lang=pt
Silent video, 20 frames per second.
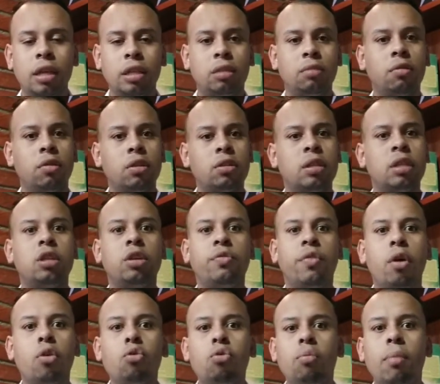Se você tiver
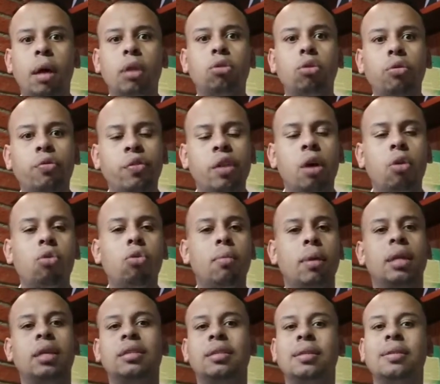alguma dúvida, alguma
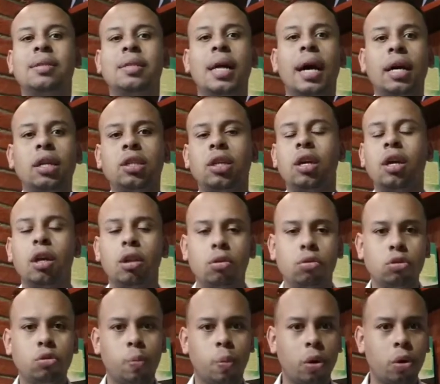necessidade,
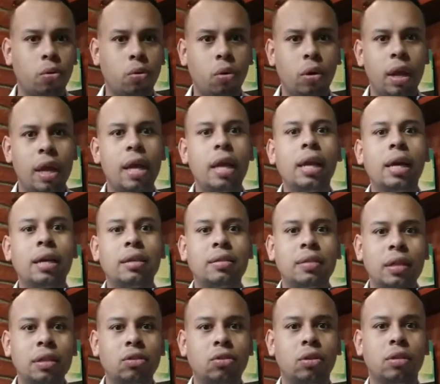nos procure aí nas
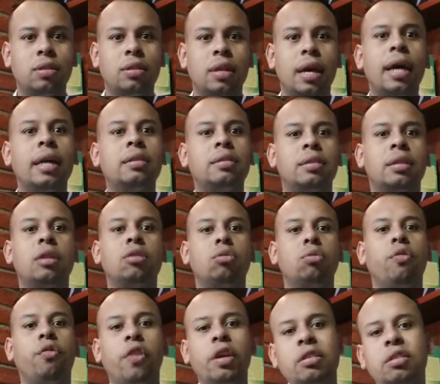redes sociais, tanto
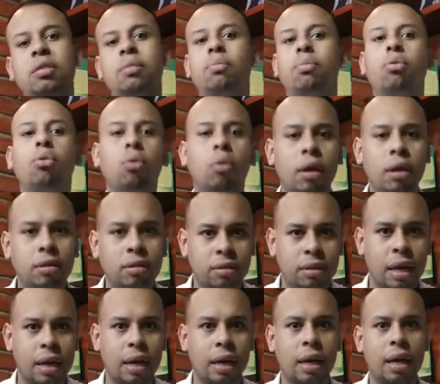no Facebook,
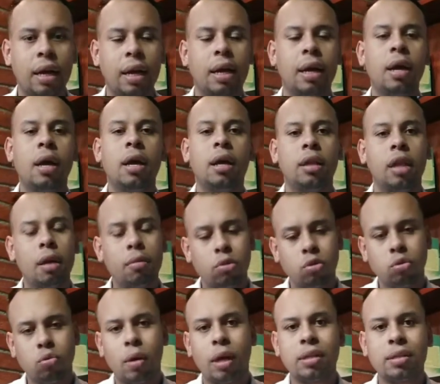Instagram,
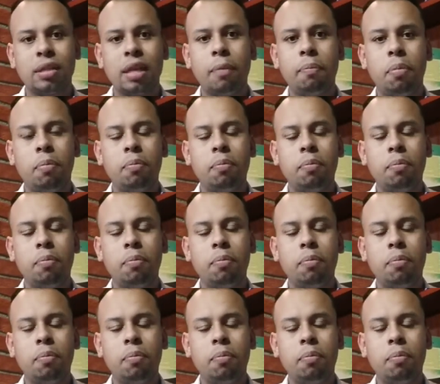temos o WhatsApp